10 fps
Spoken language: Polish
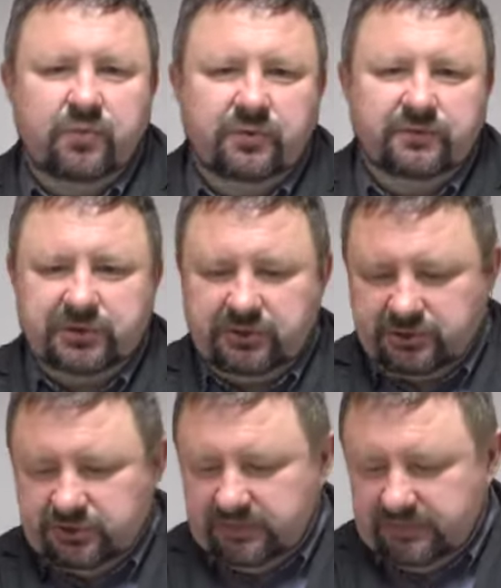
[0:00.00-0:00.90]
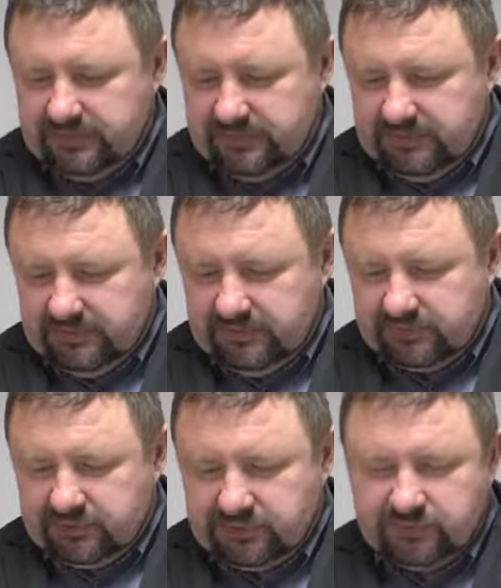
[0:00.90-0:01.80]
były wszędzie i
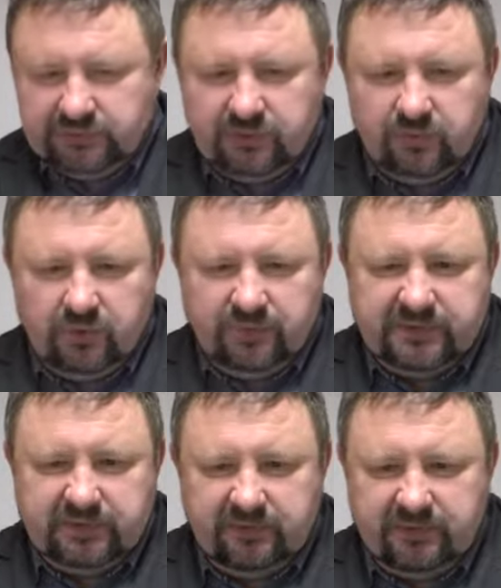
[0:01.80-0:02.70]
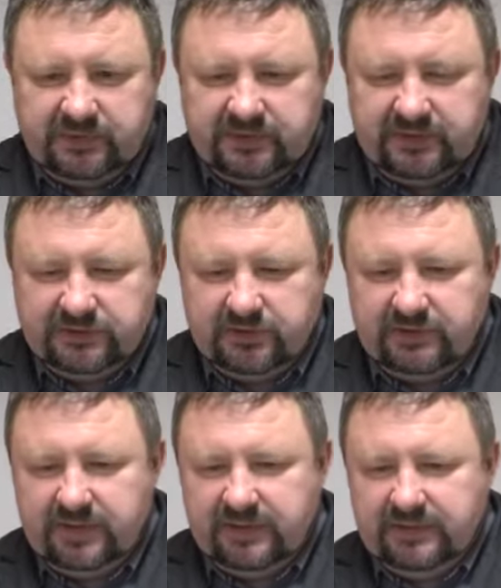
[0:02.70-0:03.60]
wszędzie można było obserwować
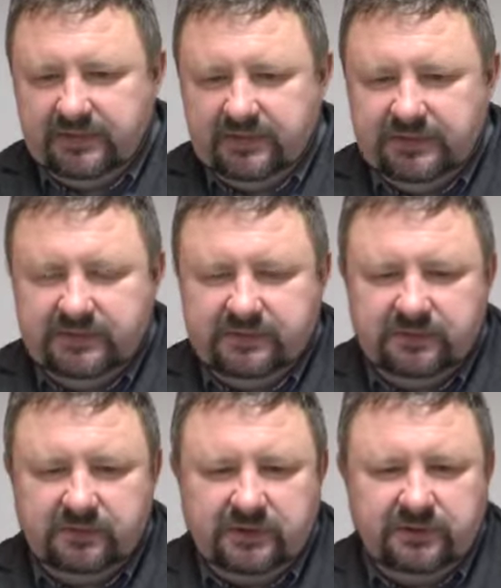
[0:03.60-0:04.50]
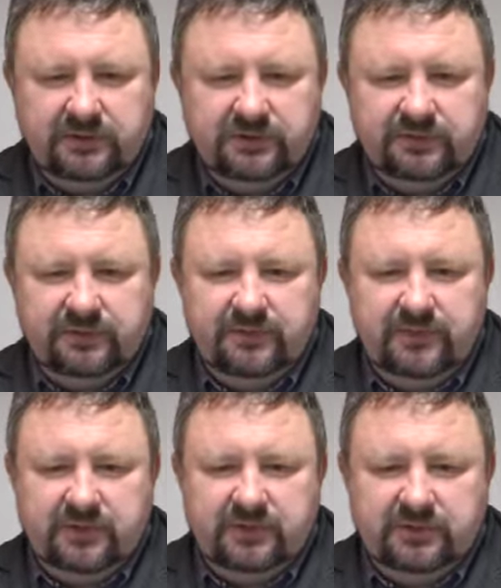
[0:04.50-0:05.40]
zdarzenia. Z drugiej strony dziwi
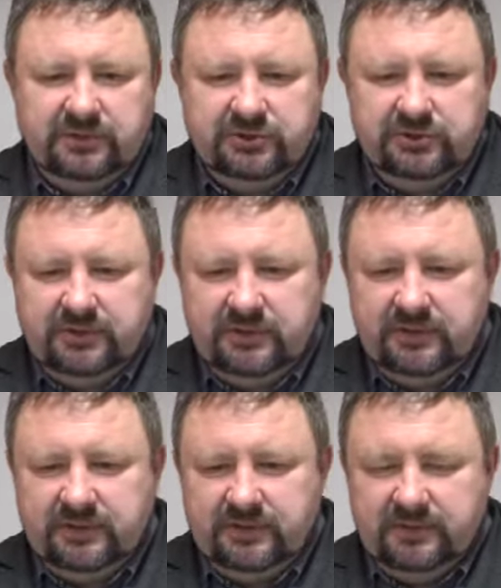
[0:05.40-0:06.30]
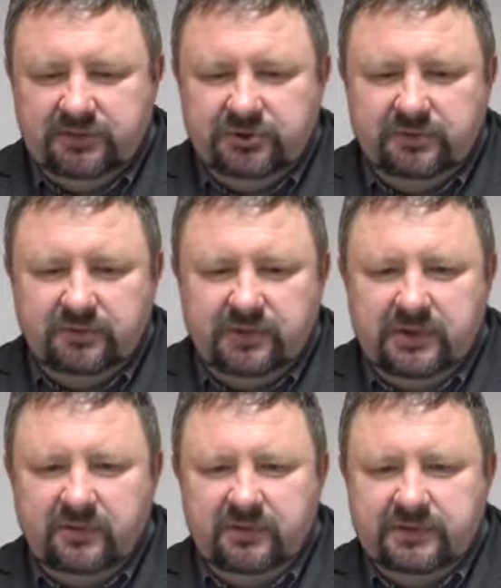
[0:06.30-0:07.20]
fakt, iż e,
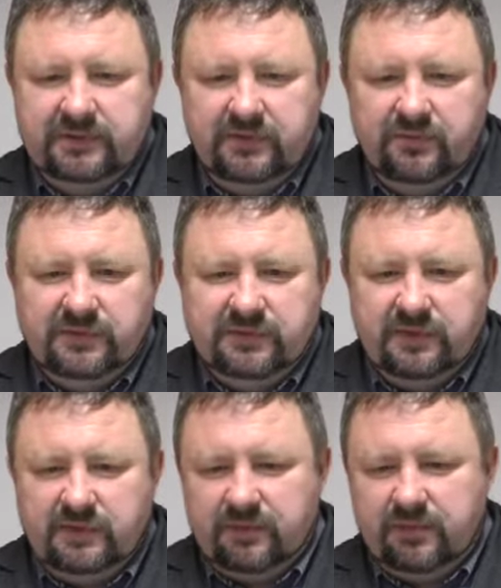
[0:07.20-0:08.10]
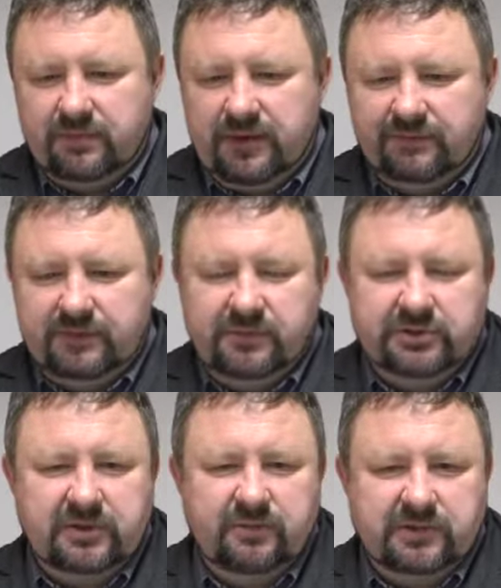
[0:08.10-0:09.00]
szczególnie na ulicy Chemińskiej naprawdę
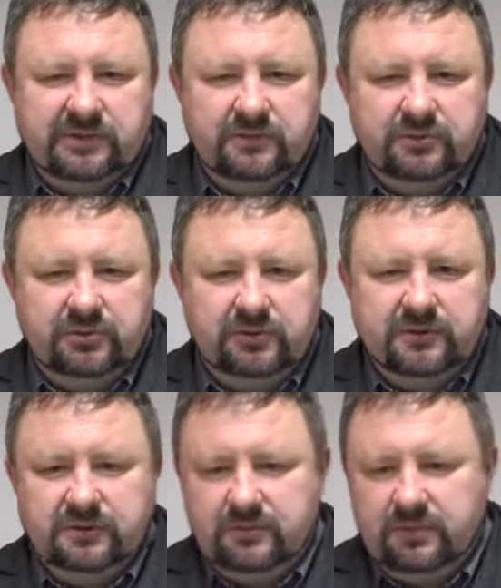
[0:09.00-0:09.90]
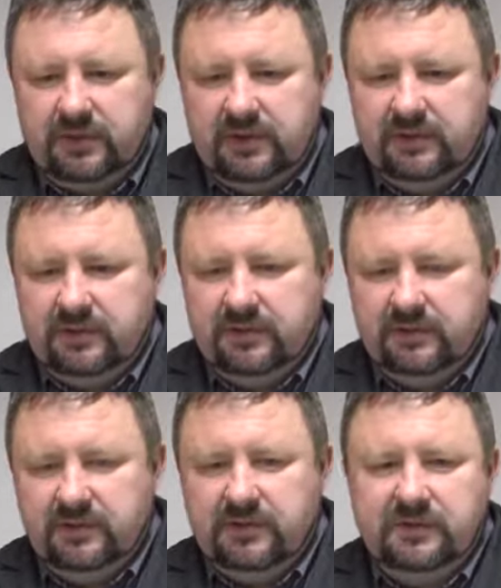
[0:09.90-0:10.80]
mieszka bardzo dużo osób, a
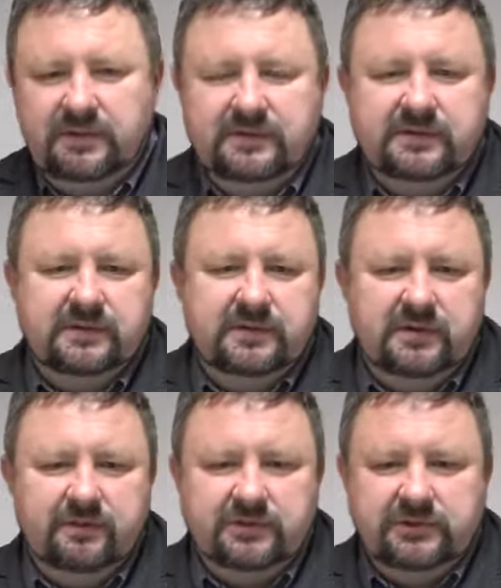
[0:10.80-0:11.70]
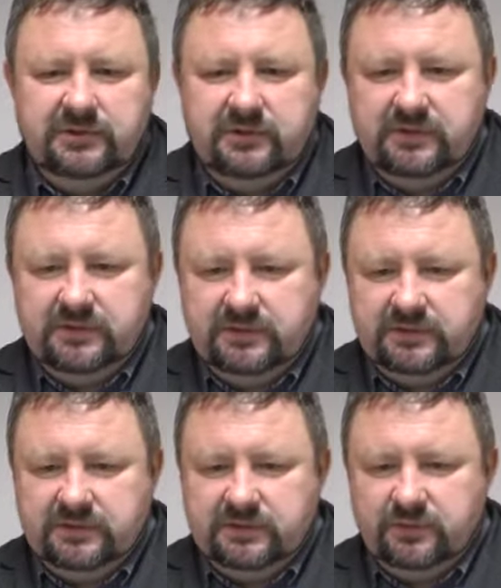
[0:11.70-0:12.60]
nikt nic nie widzi, nikt
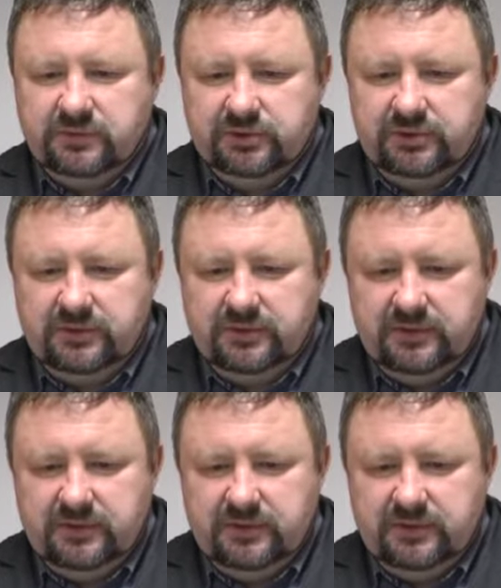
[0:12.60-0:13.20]
nic nie słyszy.